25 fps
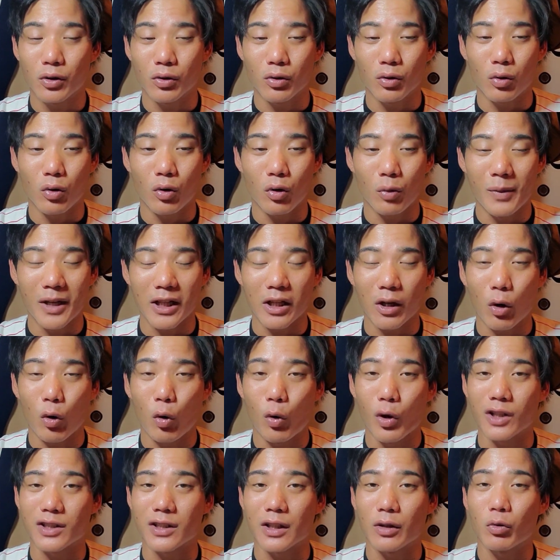ちょっとこう、まだ
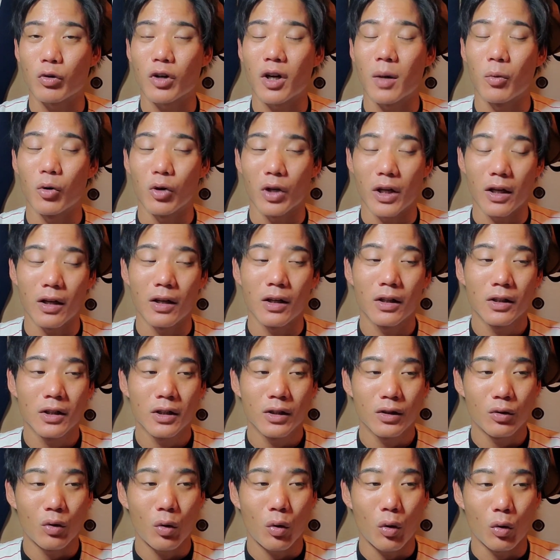怖さとかもね、
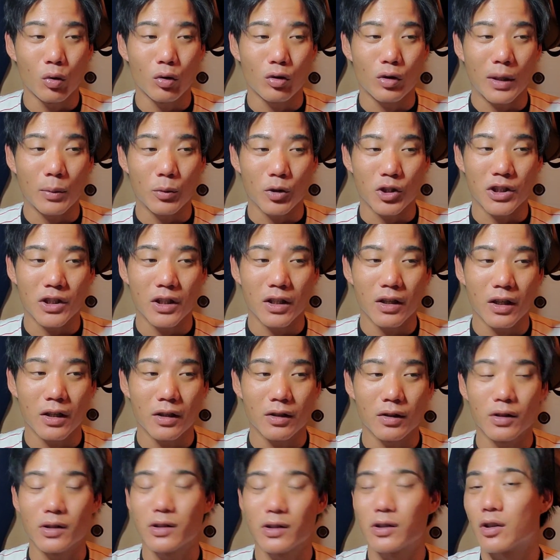残るかもしれ
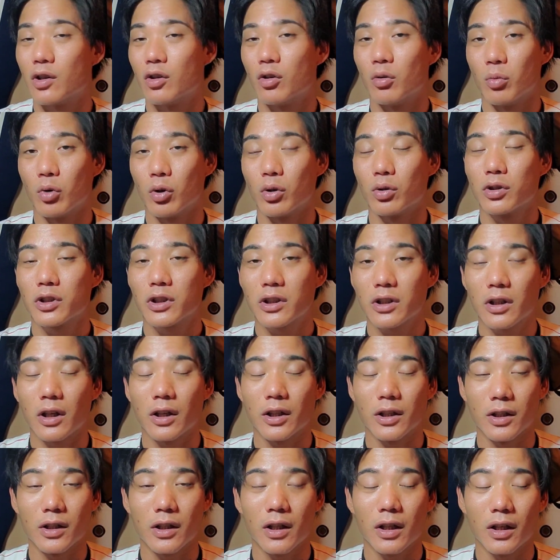ないんですけども、しっ
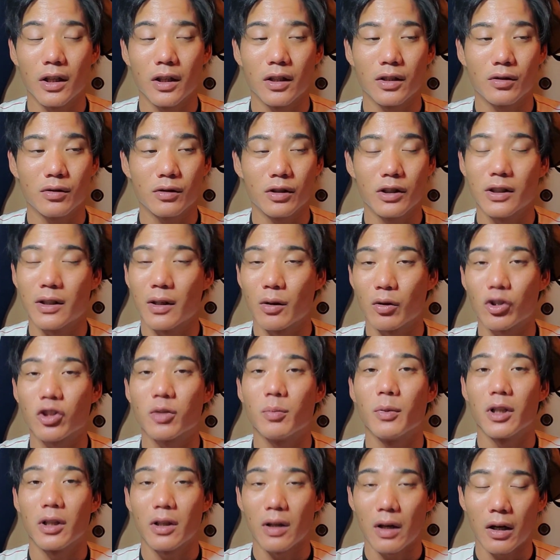かり、えー、スリーランを
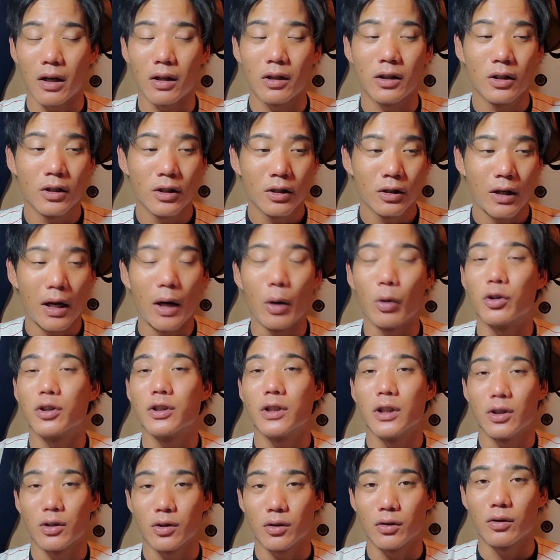決めた青木
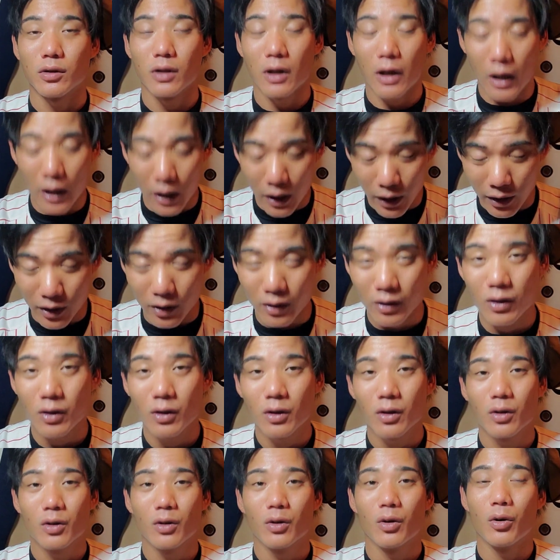選手、はい。
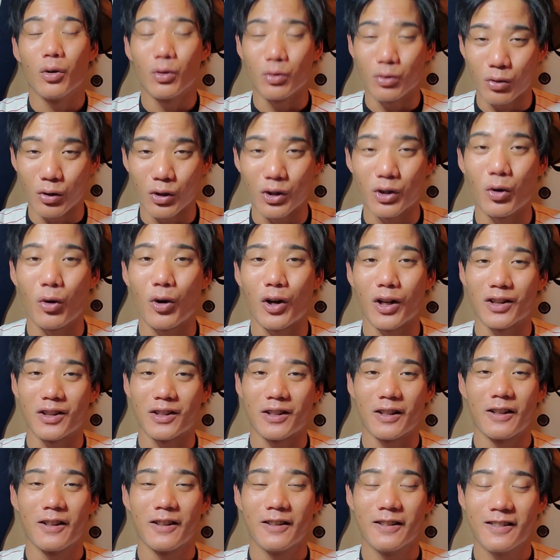本当に良かっ
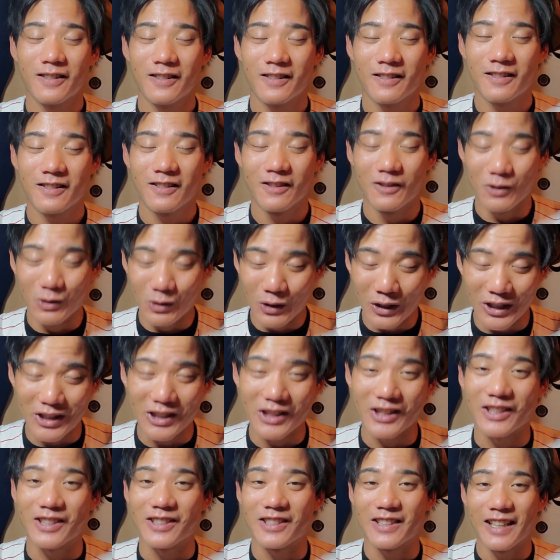た。嬉
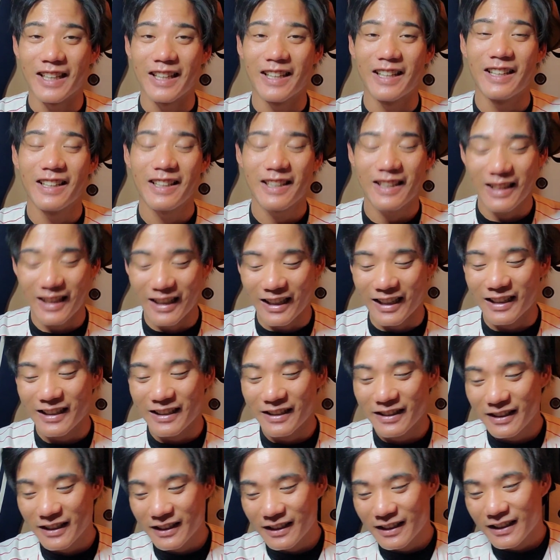しいですね。はい。
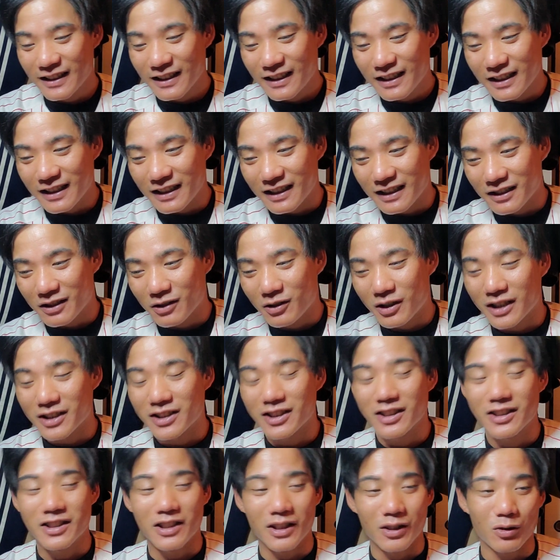えー、という
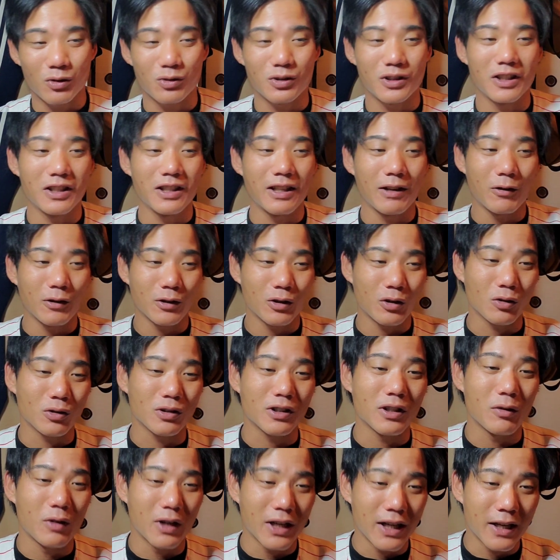感じですね、得点だ得
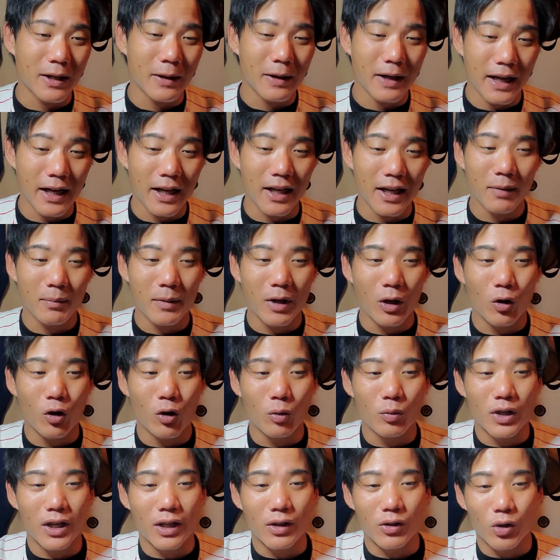点はね、はい。まあ、
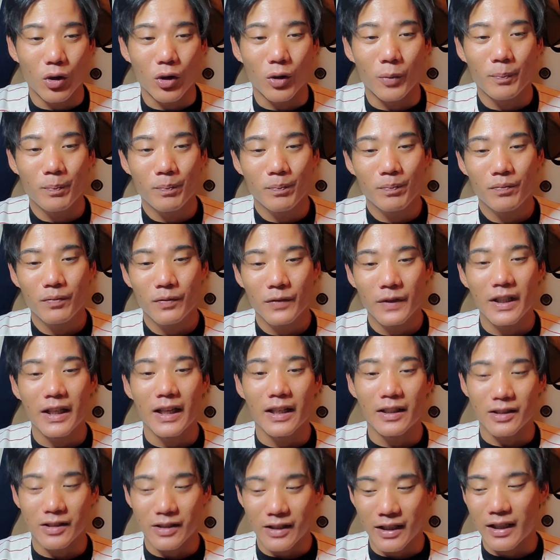ホームランの2
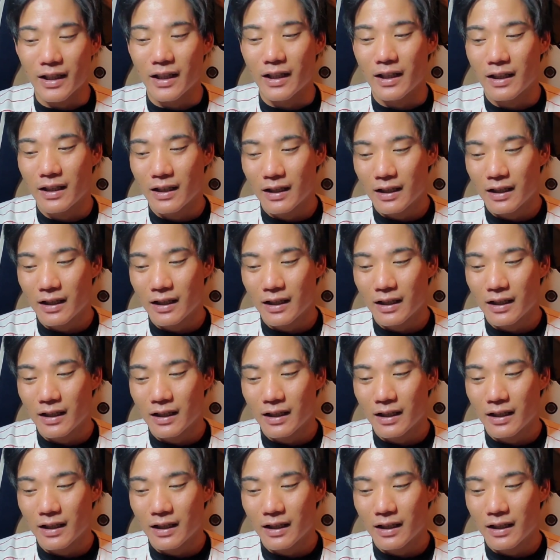発で、